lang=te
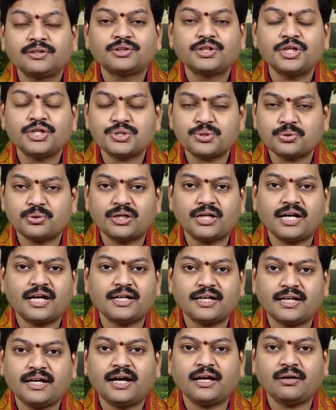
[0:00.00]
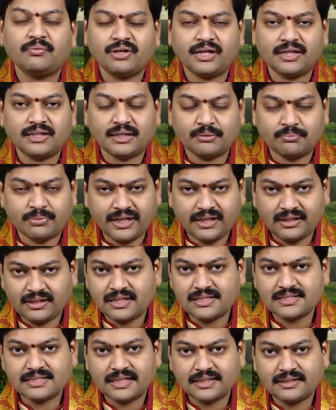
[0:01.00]
తీర్చుకునడానికి కానీ మీరు ఏదైనా
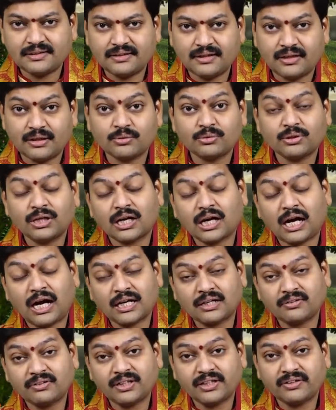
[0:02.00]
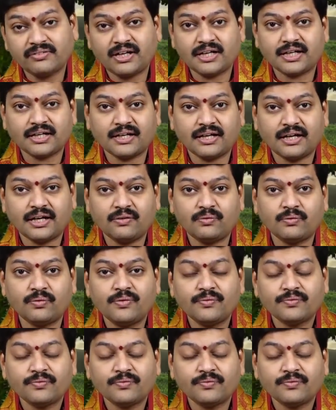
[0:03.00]
ప్రయత్నాలు సాగిద్దాం అనుకున్నారు అటువంటి వాటికి గాను